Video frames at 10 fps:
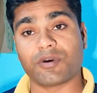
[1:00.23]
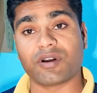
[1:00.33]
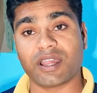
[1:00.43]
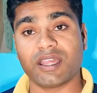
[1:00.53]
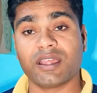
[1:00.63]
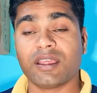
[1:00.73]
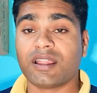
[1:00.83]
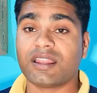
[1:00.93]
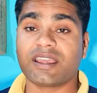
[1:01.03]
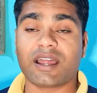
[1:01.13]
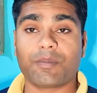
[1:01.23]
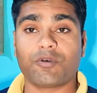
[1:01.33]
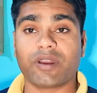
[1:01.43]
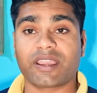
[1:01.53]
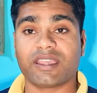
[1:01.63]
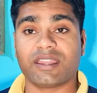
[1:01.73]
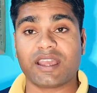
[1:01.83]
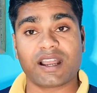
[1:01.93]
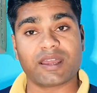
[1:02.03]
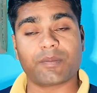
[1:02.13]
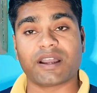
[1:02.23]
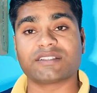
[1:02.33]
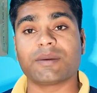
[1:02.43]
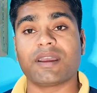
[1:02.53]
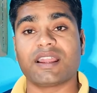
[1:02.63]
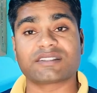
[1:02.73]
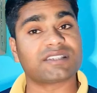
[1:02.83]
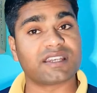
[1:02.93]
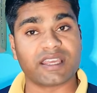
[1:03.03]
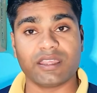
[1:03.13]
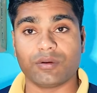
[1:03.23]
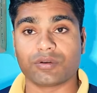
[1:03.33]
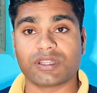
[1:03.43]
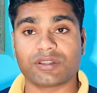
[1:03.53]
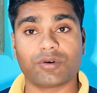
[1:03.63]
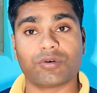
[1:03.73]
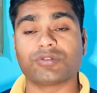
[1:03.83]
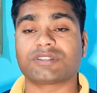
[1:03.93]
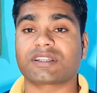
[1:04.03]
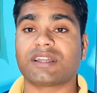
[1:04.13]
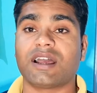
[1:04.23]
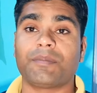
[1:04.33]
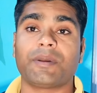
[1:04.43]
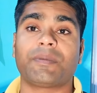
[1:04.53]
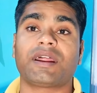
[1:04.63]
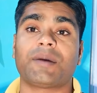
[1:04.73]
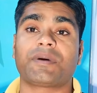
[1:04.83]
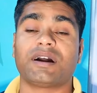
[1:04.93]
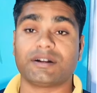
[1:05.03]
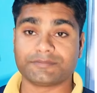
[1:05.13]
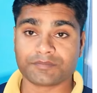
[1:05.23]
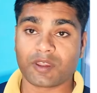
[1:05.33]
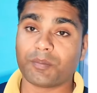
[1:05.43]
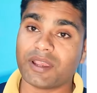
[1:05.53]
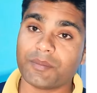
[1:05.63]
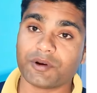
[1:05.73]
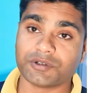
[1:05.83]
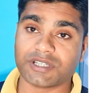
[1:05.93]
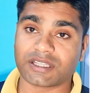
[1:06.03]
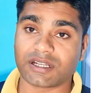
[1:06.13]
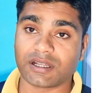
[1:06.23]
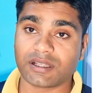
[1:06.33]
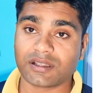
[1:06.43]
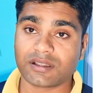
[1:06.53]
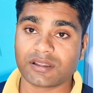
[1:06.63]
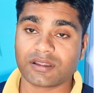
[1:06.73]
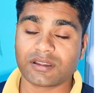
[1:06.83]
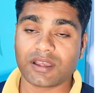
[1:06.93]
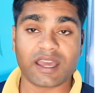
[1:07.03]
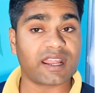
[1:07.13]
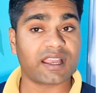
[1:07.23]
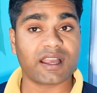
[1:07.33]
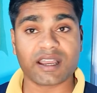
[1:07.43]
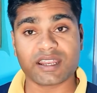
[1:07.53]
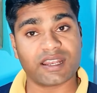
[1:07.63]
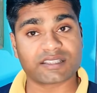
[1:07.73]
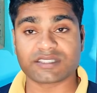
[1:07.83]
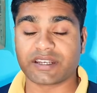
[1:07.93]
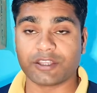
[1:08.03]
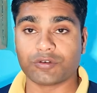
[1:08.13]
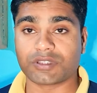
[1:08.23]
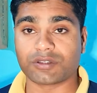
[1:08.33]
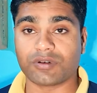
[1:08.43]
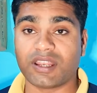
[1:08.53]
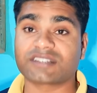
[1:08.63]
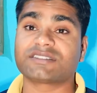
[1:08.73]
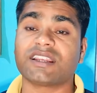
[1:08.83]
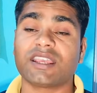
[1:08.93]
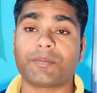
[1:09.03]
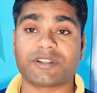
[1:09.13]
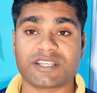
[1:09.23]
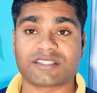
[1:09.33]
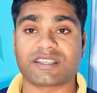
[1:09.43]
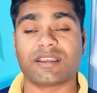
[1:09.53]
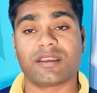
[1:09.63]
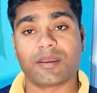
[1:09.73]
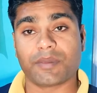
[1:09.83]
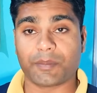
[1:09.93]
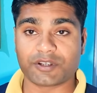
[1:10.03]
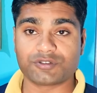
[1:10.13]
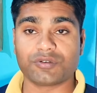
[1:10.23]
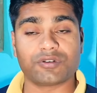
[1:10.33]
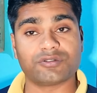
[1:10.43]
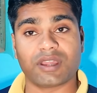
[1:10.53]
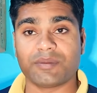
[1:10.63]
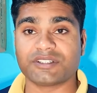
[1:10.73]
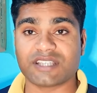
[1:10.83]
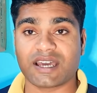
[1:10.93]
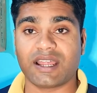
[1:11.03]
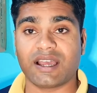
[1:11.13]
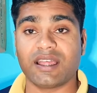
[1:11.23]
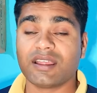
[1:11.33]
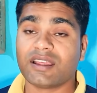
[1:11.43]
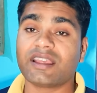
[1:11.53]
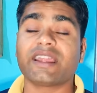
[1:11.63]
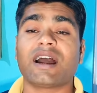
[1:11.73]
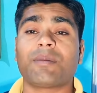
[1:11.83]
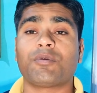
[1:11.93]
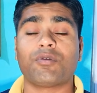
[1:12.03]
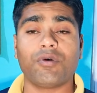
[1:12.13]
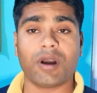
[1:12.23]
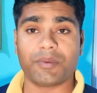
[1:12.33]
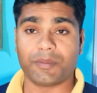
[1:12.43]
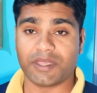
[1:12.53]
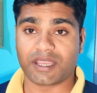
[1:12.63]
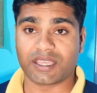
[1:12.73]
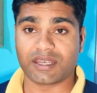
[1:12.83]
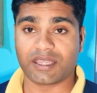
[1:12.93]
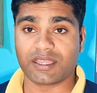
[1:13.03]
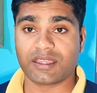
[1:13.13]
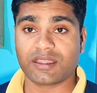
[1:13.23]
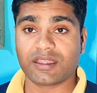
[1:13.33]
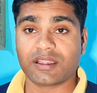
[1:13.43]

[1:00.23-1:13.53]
संभव है लेकिन आप लोग यकीन नहीं अगर भाई साहब इलेक्शन नहीं होता तो हो सकता है पेपर आपका मई में हो जाता है अगर इलेक्शन नहीं होता तो इलेक्शन की वजह से पेपर जून और जुलाई में जा रहा है लेकिन आप लोगों को अभी भी यकीन नहीं